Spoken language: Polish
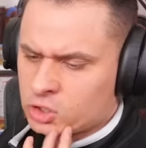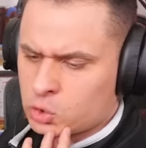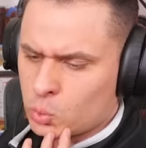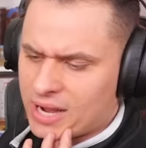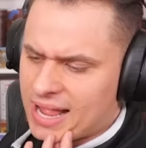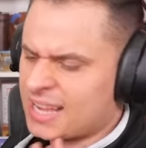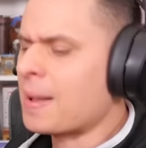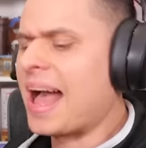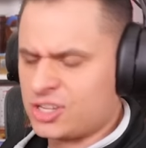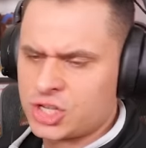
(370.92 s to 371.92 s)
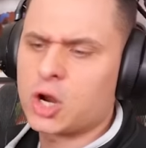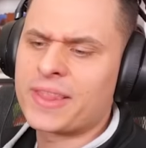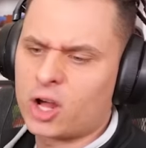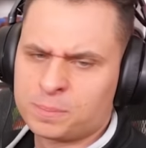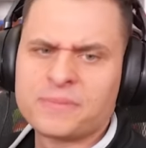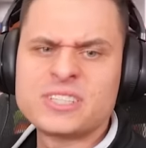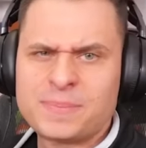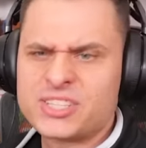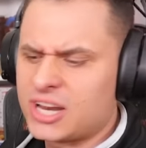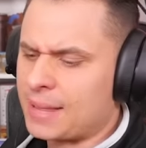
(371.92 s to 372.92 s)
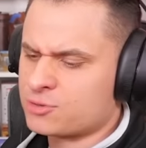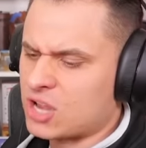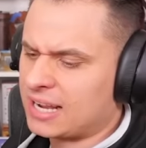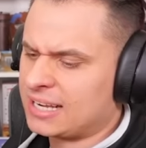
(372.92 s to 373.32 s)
Która, chyba zielona odpowiedź będzie lepsza.